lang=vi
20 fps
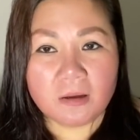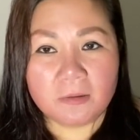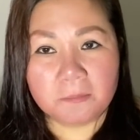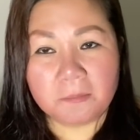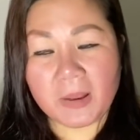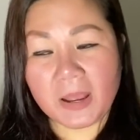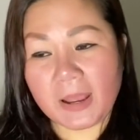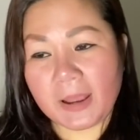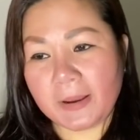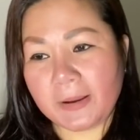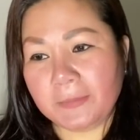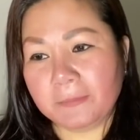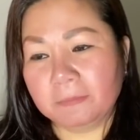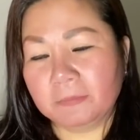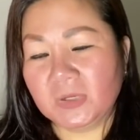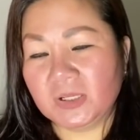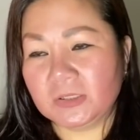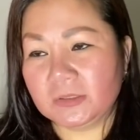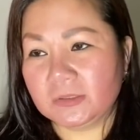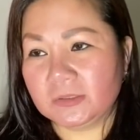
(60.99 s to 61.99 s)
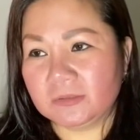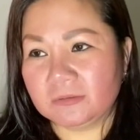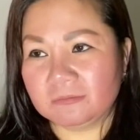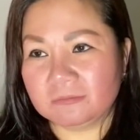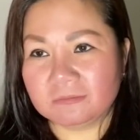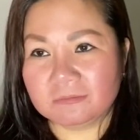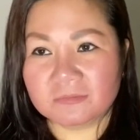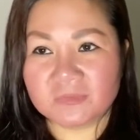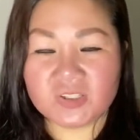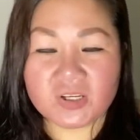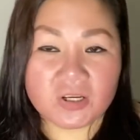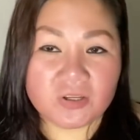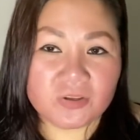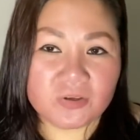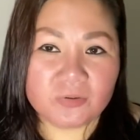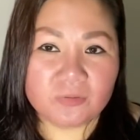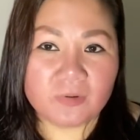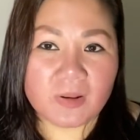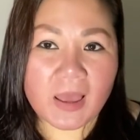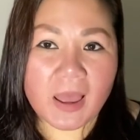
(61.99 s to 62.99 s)
mà mình cho
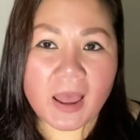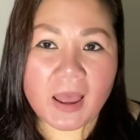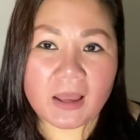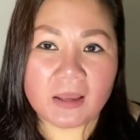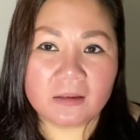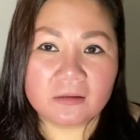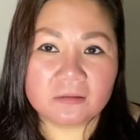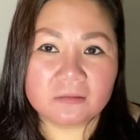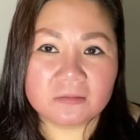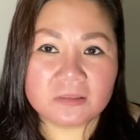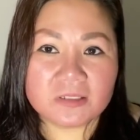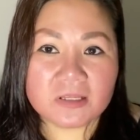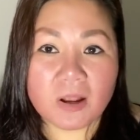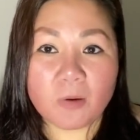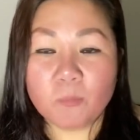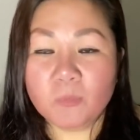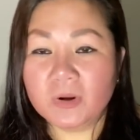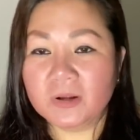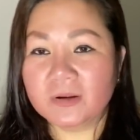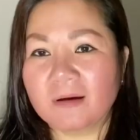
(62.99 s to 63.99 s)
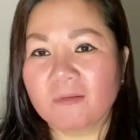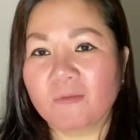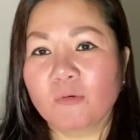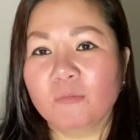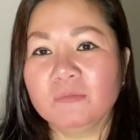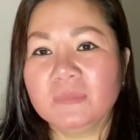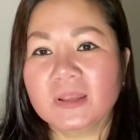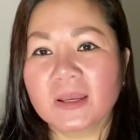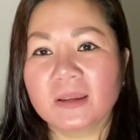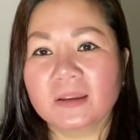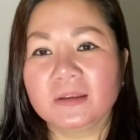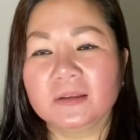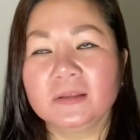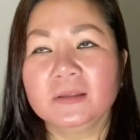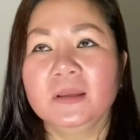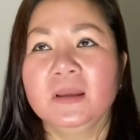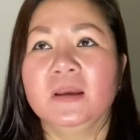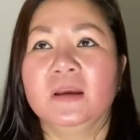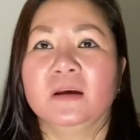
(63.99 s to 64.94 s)
dù là sống ở cũng vậy